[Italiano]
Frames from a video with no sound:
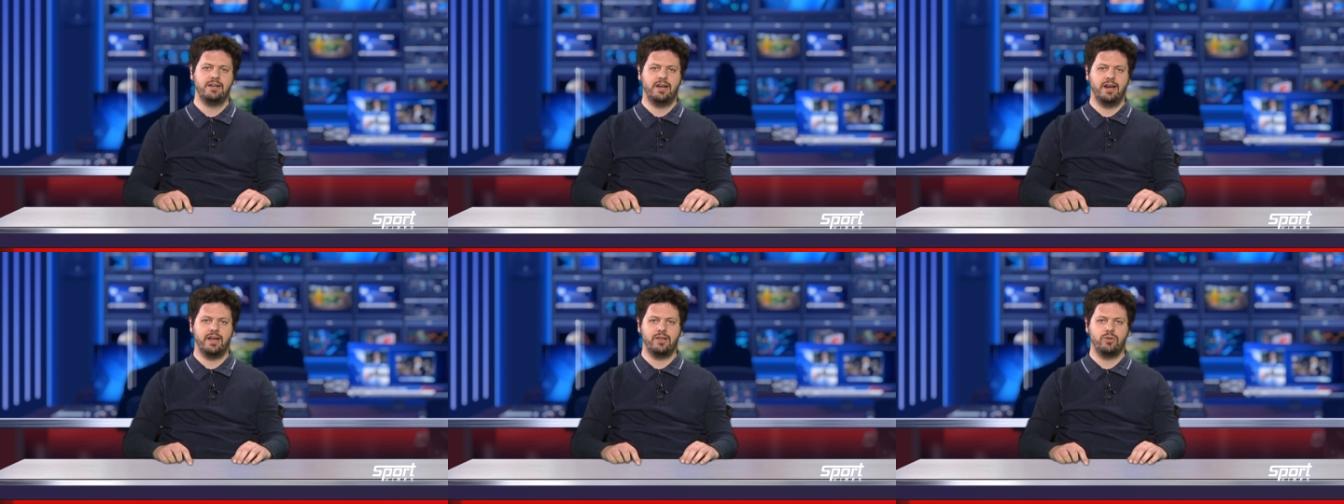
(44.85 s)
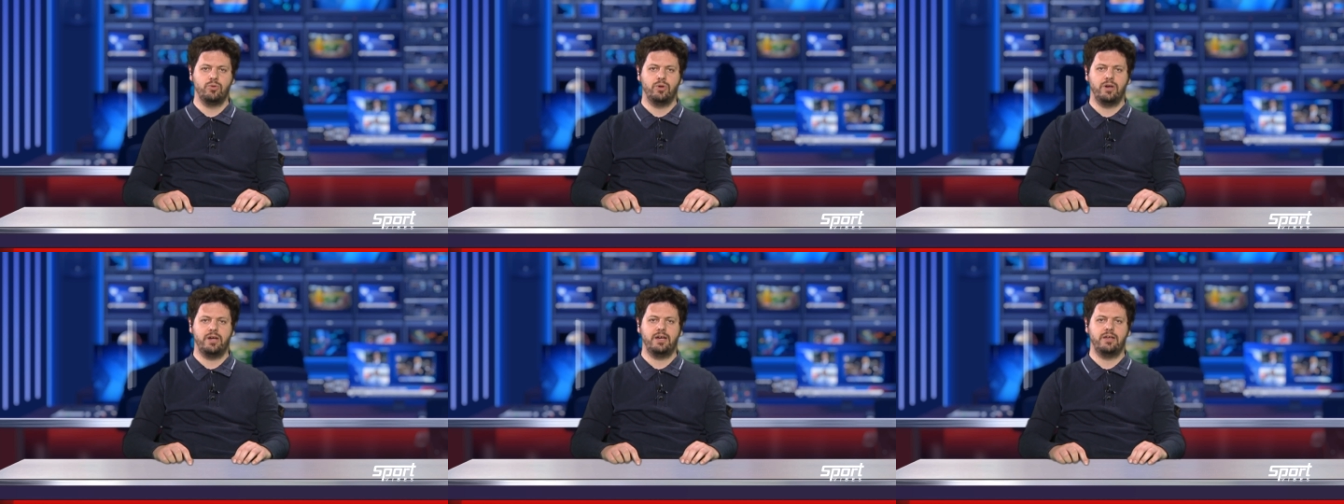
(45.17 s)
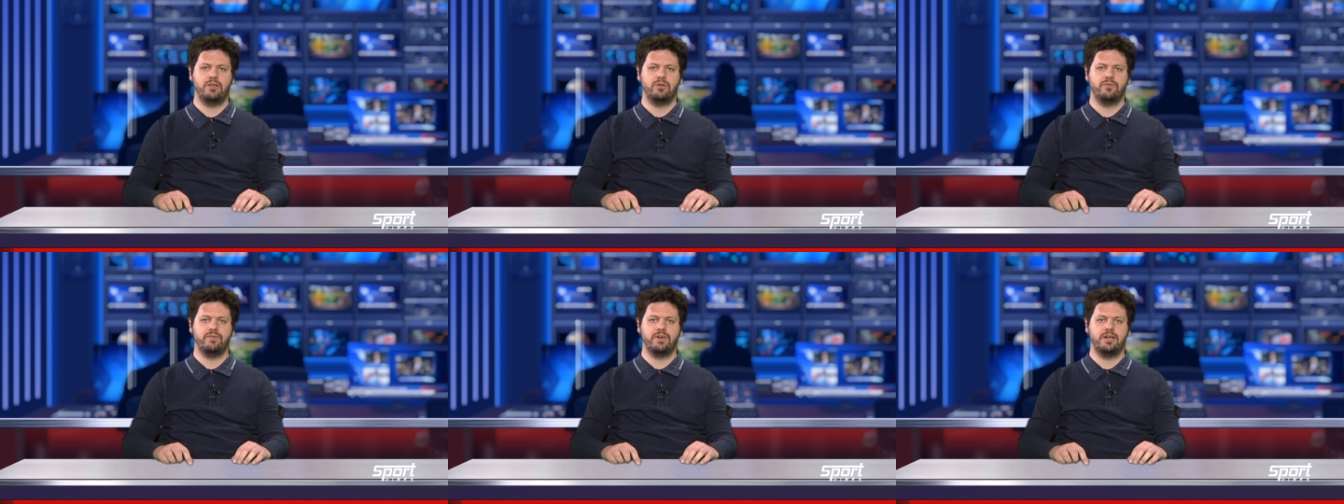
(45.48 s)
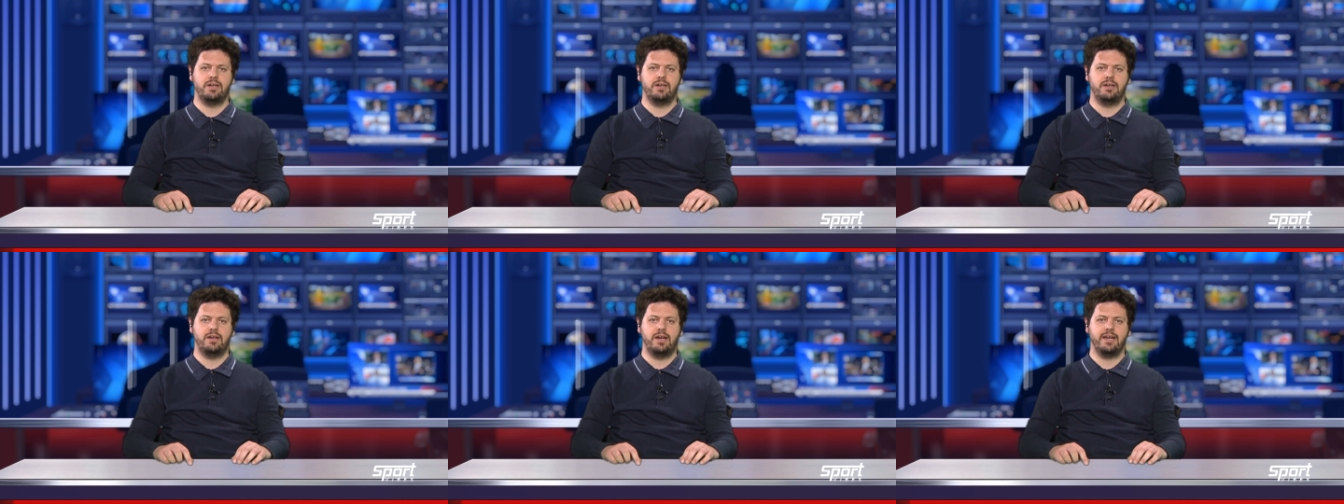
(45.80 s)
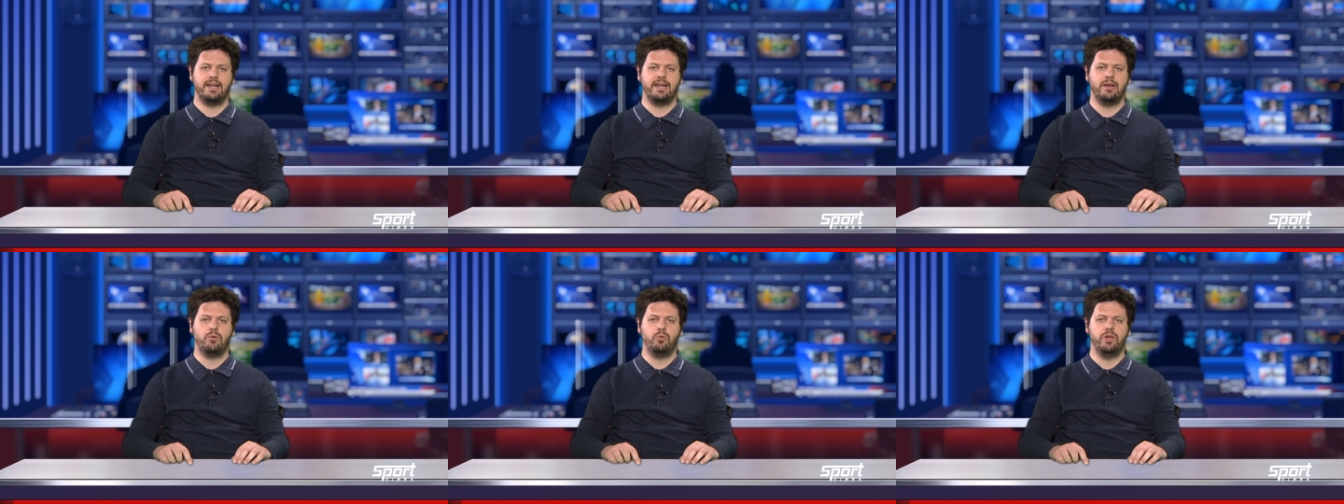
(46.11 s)
gara 2 dove
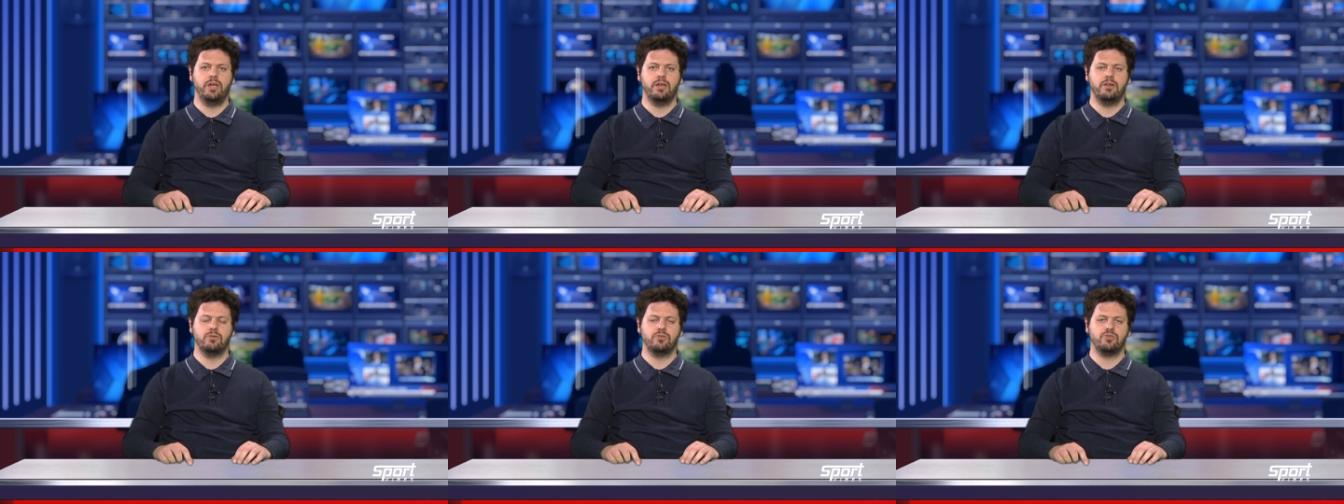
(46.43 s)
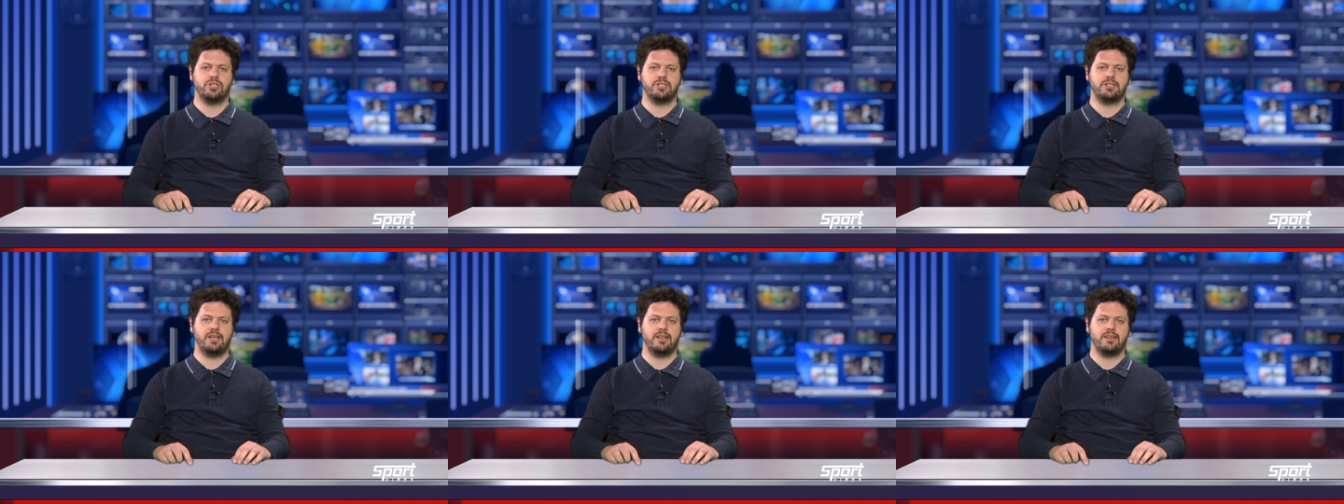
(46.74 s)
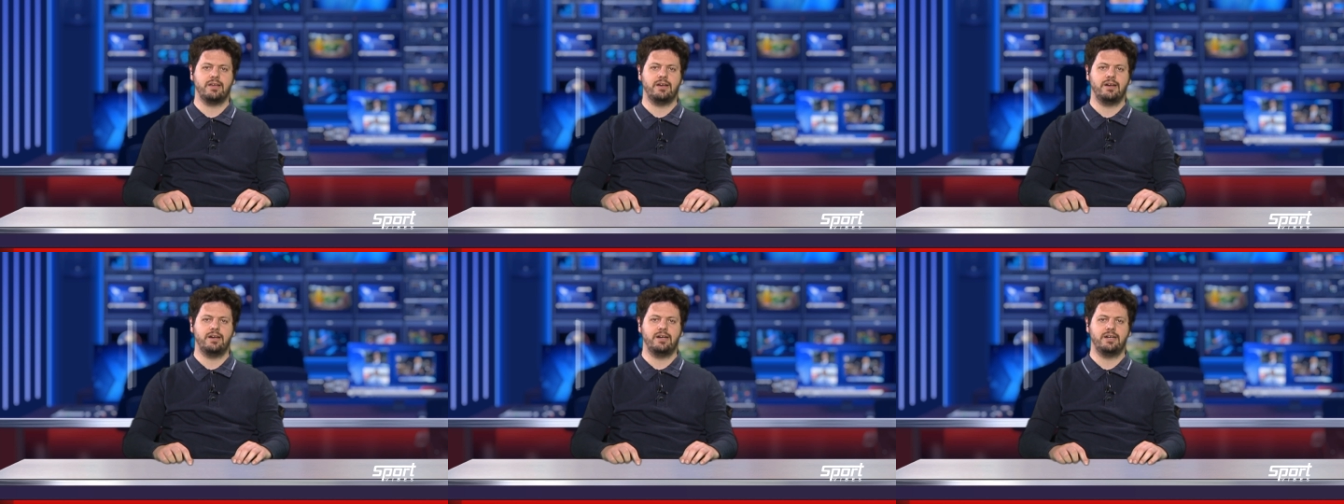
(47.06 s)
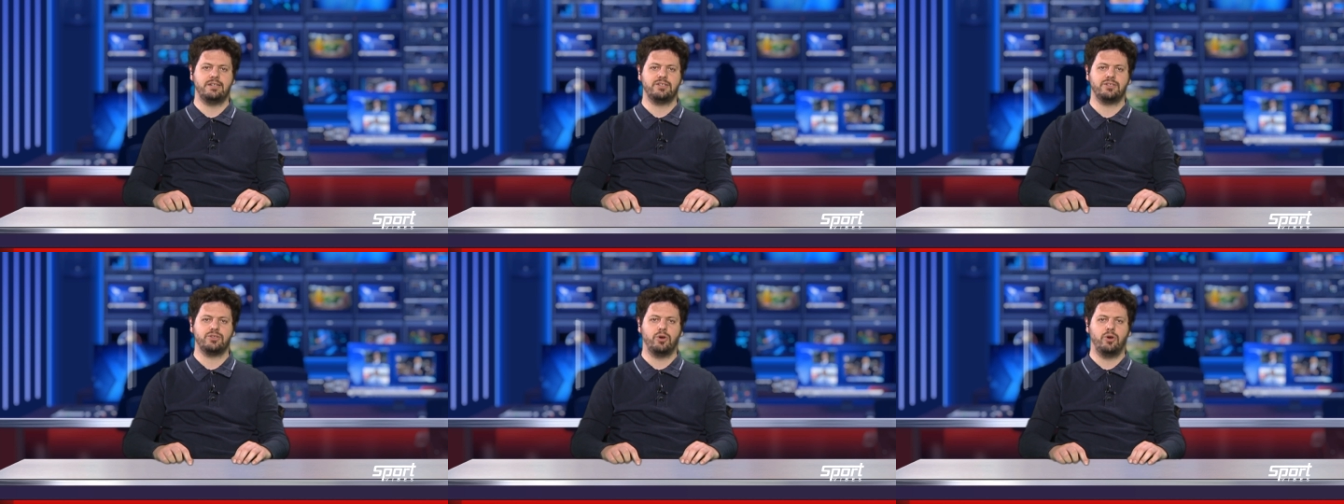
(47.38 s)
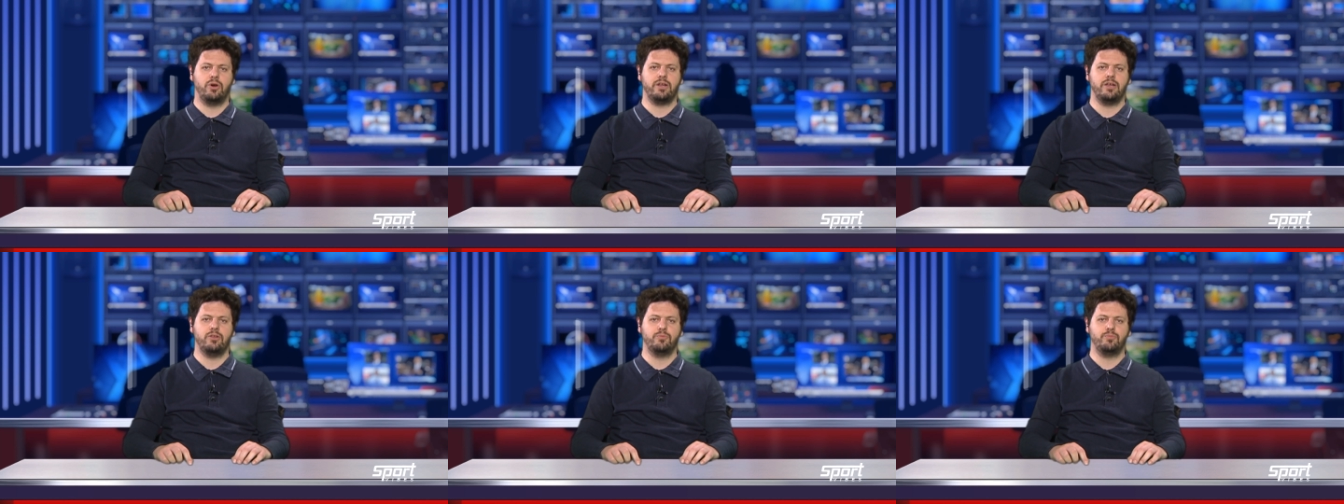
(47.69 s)
anche qui non non c'è stata
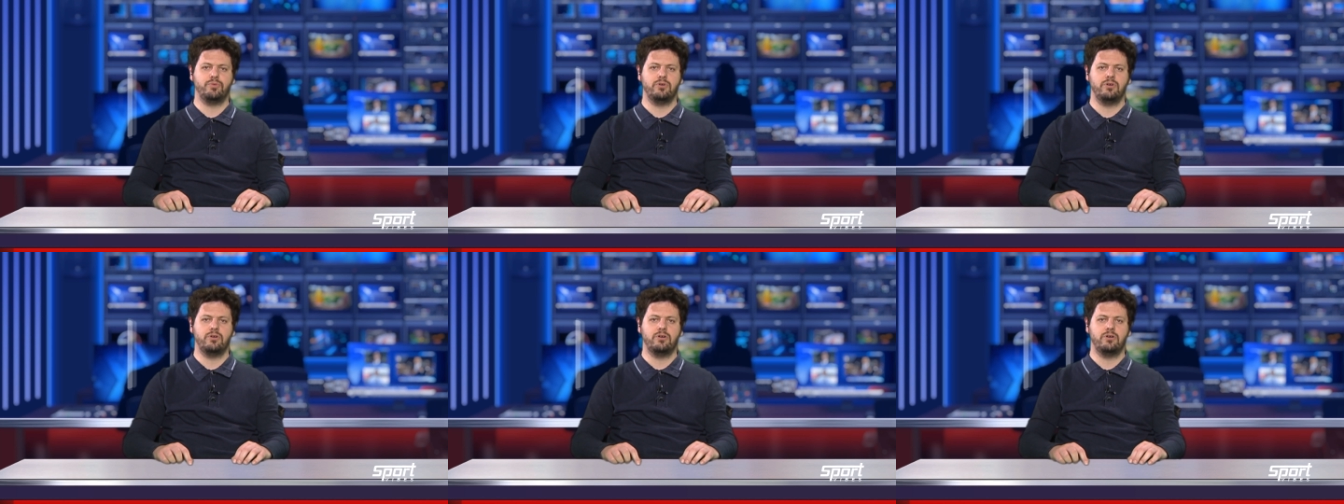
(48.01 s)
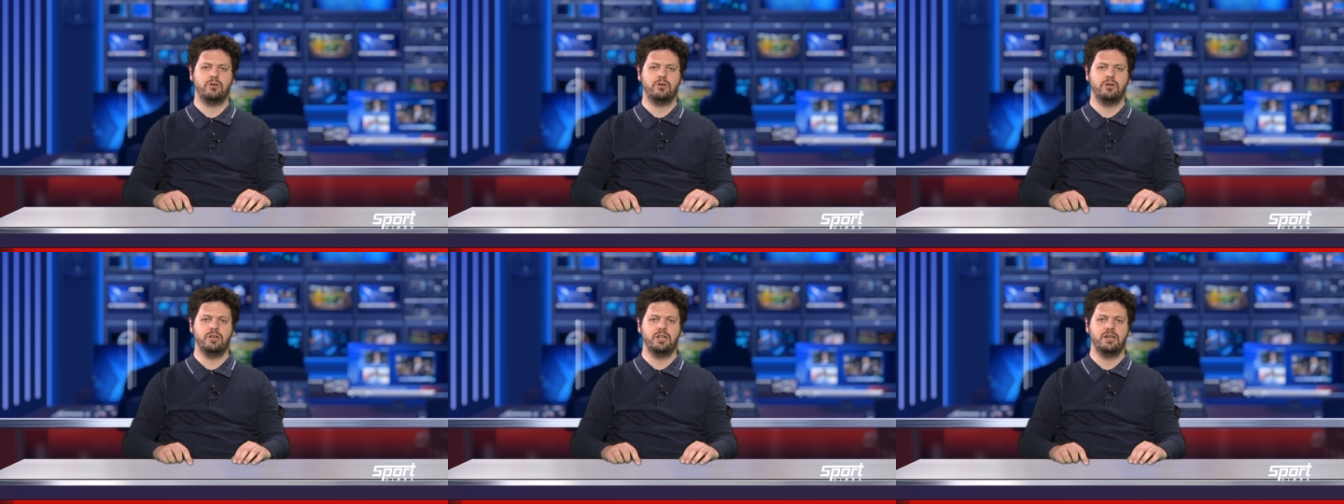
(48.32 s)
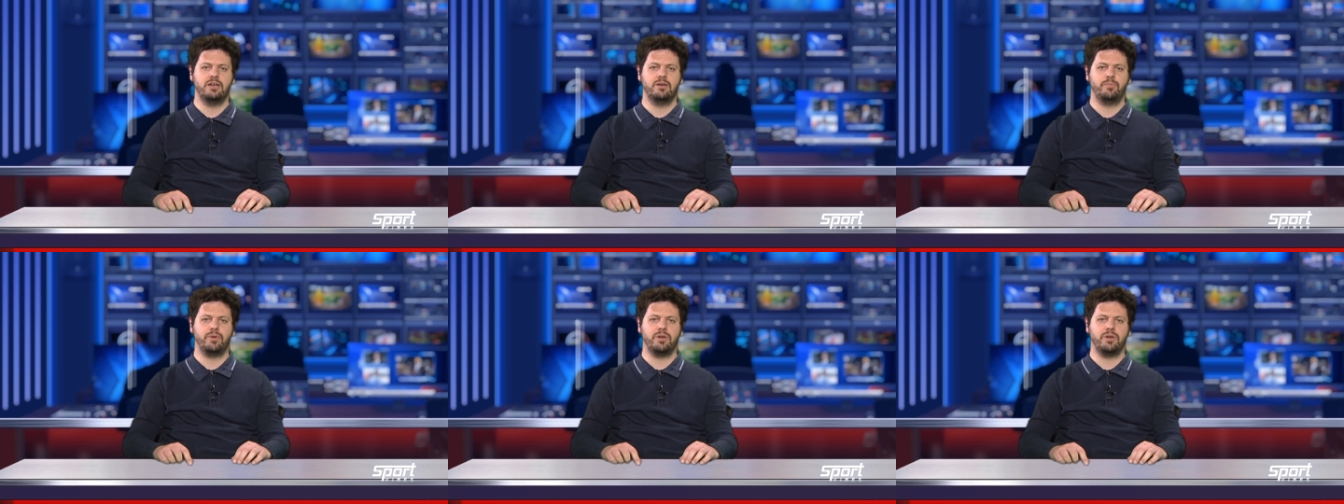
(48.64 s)
storia dopo il